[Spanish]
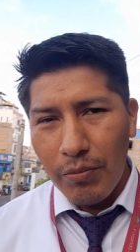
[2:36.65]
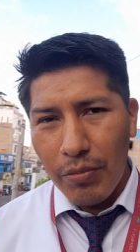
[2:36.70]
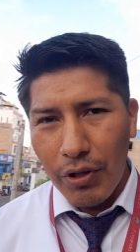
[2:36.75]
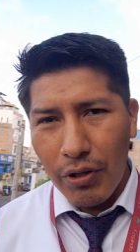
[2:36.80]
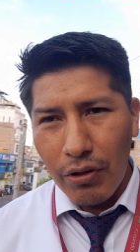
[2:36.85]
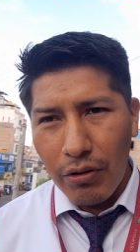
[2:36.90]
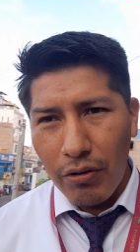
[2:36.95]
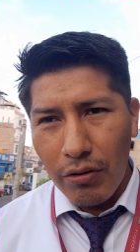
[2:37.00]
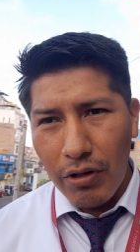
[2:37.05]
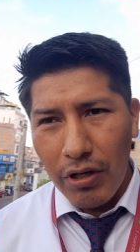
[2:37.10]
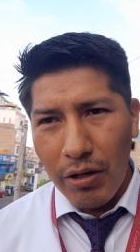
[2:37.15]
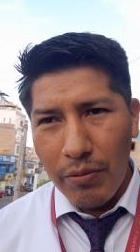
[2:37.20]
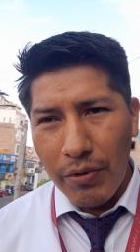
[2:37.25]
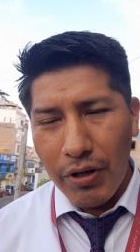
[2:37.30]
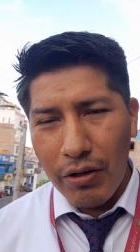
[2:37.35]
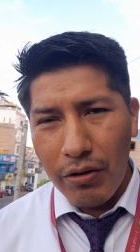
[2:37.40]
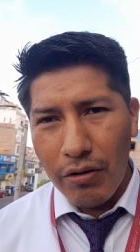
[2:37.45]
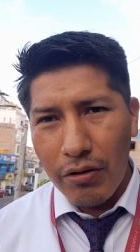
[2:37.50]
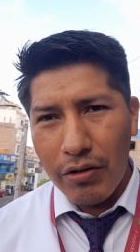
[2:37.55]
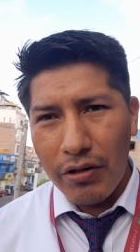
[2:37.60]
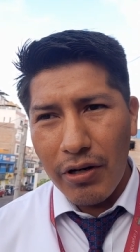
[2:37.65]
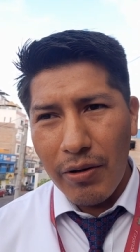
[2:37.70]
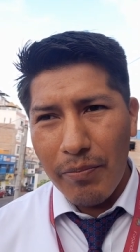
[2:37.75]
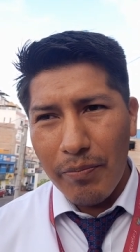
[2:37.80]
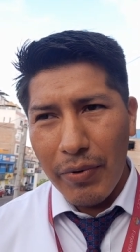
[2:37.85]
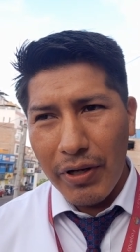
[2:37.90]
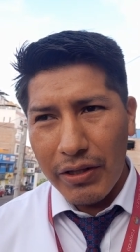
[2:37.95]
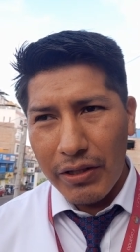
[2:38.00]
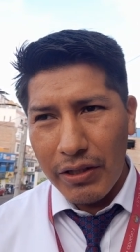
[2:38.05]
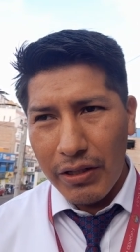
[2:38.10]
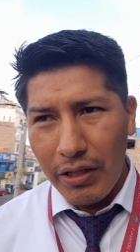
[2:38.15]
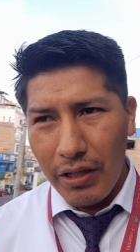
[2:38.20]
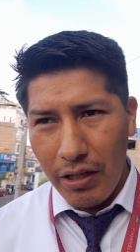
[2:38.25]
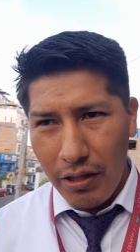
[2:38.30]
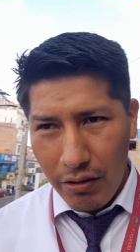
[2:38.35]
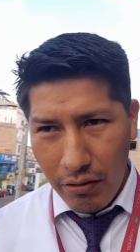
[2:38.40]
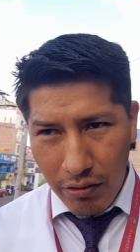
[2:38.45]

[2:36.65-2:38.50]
pero con la mejor empatía,